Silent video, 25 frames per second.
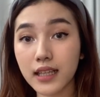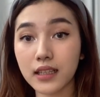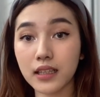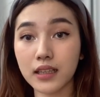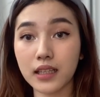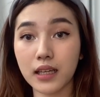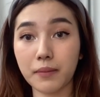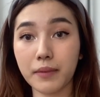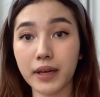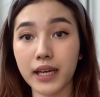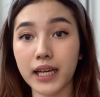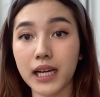
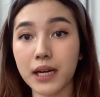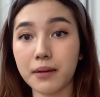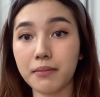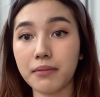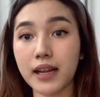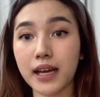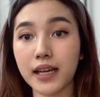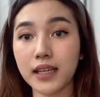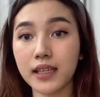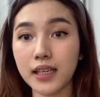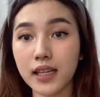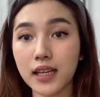tentang makeup
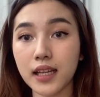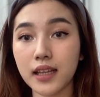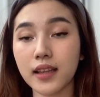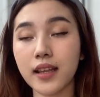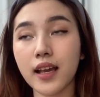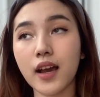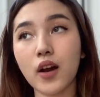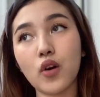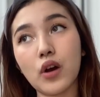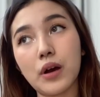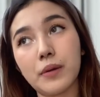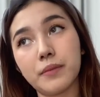lagi nanti
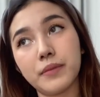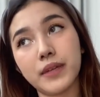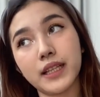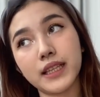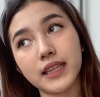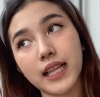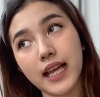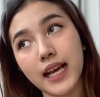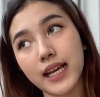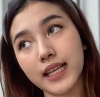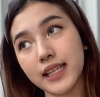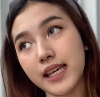aku update
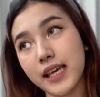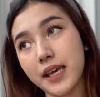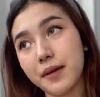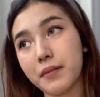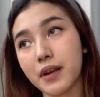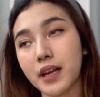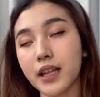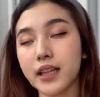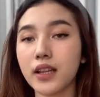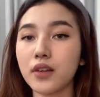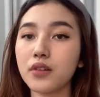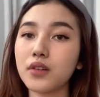lagi
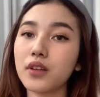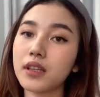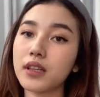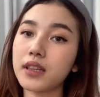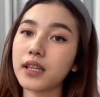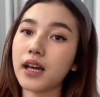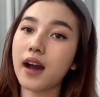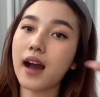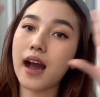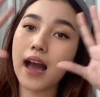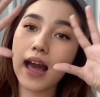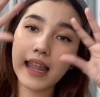mana tahu
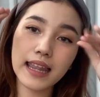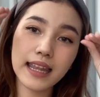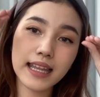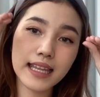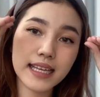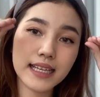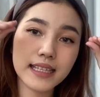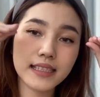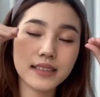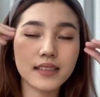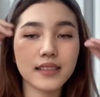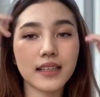tentang
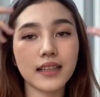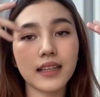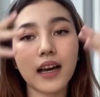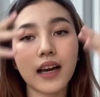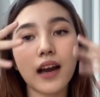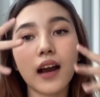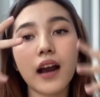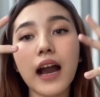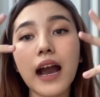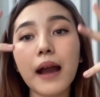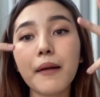alis tentang